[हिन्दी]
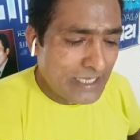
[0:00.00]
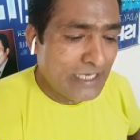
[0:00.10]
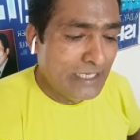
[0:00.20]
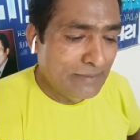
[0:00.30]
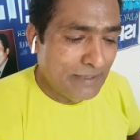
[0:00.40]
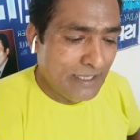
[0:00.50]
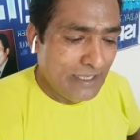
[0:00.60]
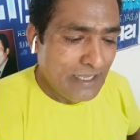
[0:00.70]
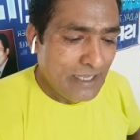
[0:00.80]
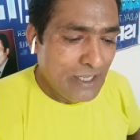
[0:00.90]
किंगडम है
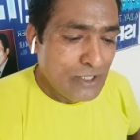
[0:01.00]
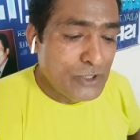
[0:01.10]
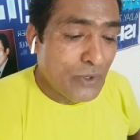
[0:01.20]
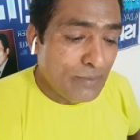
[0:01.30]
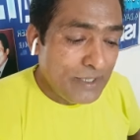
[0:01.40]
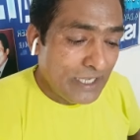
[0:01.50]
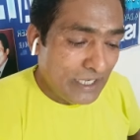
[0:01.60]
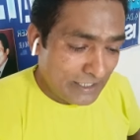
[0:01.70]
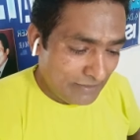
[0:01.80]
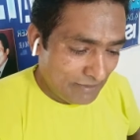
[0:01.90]
जो अभी
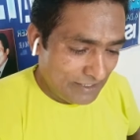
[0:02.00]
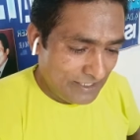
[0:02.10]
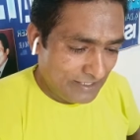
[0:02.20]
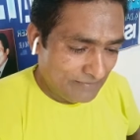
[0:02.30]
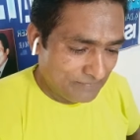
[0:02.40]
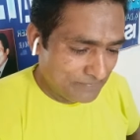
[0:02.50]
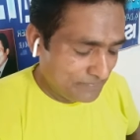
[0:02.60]
आने वाली है